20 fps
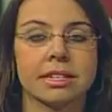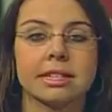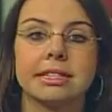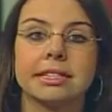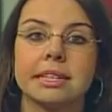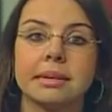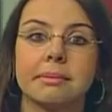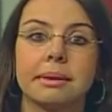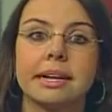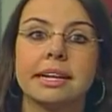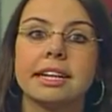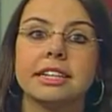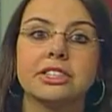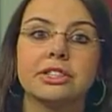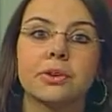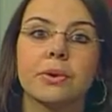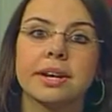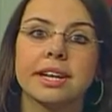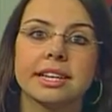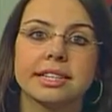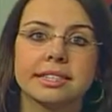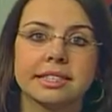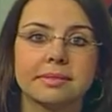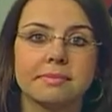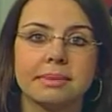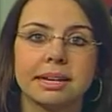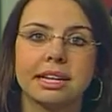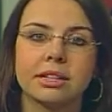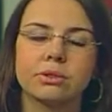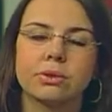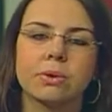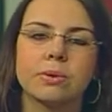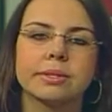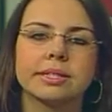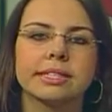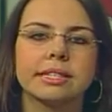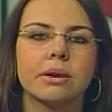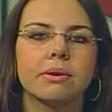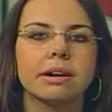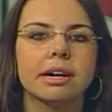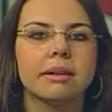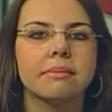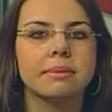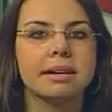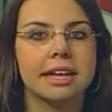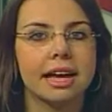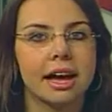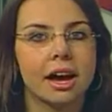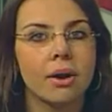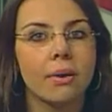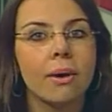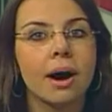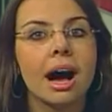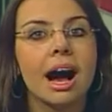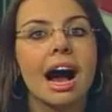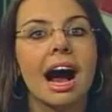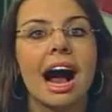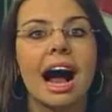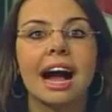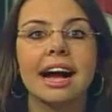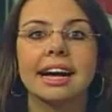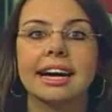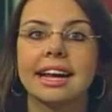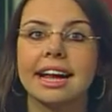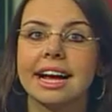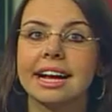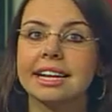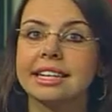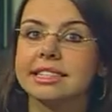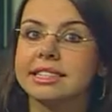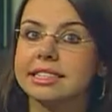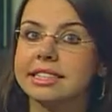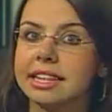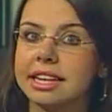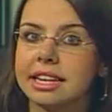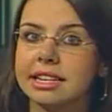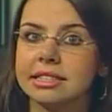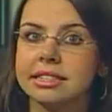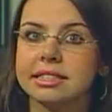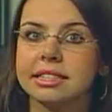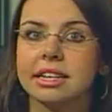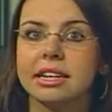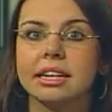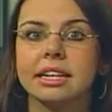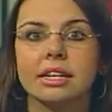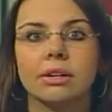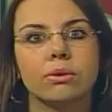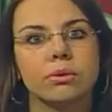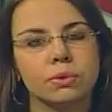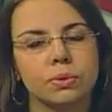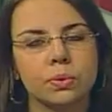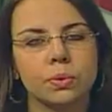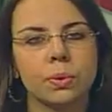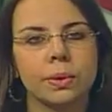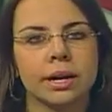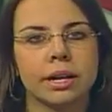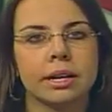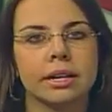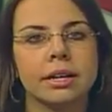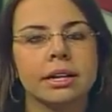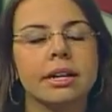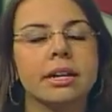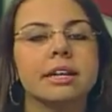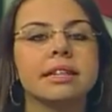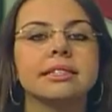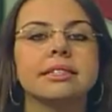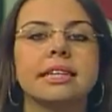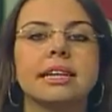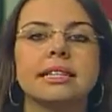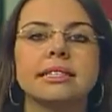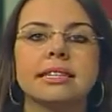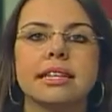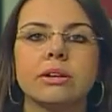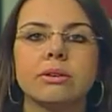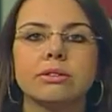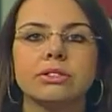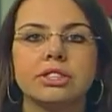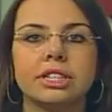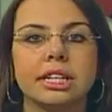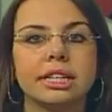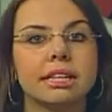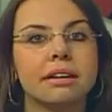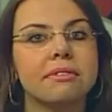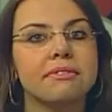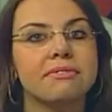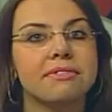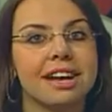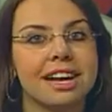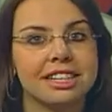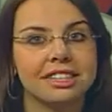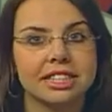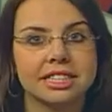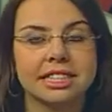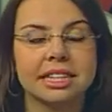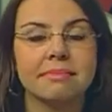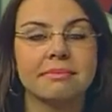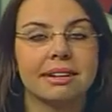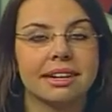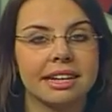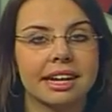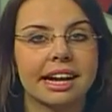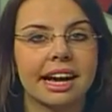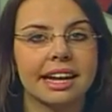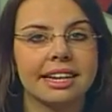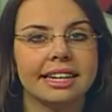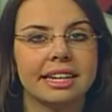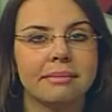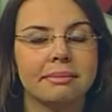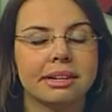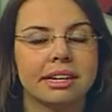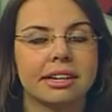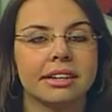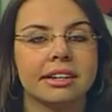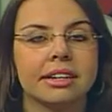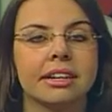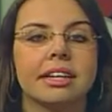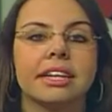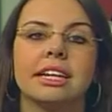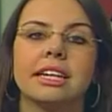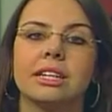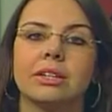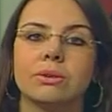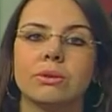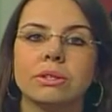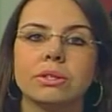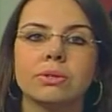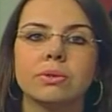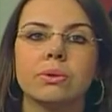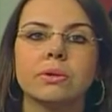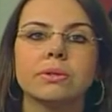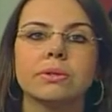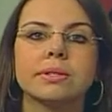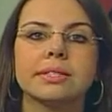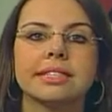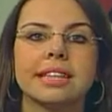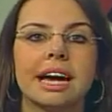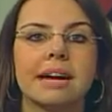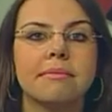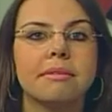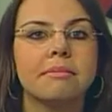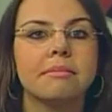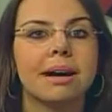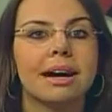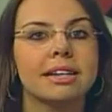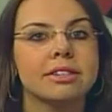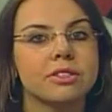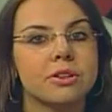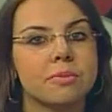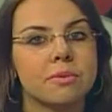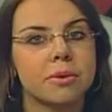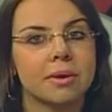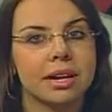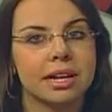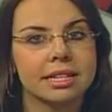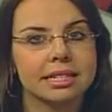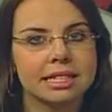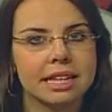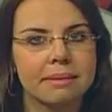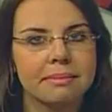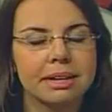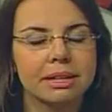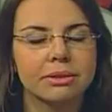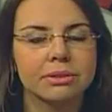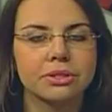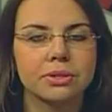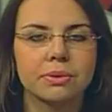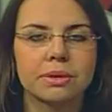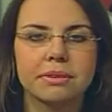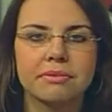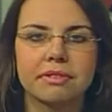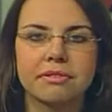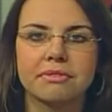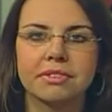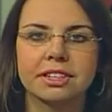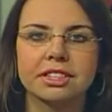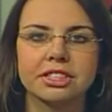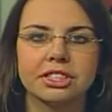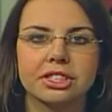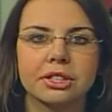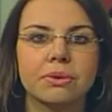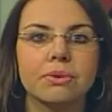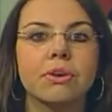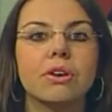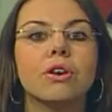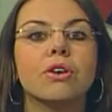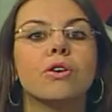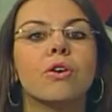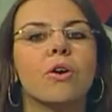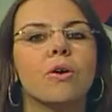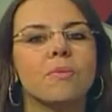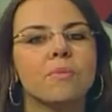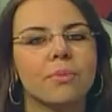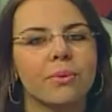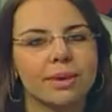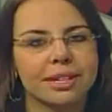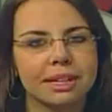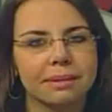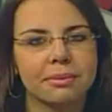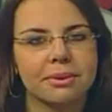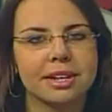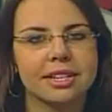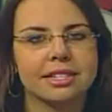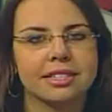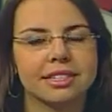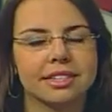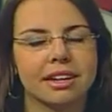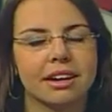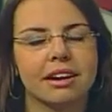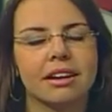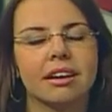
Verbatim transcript: Semana de Conhecimento no São Gabriel agrega ciência e cultura. Sexta Erudita fecha a semana acadêmica. E no estúdio, saiba mais sobre o lançamento de um livro infantil com muita poesia.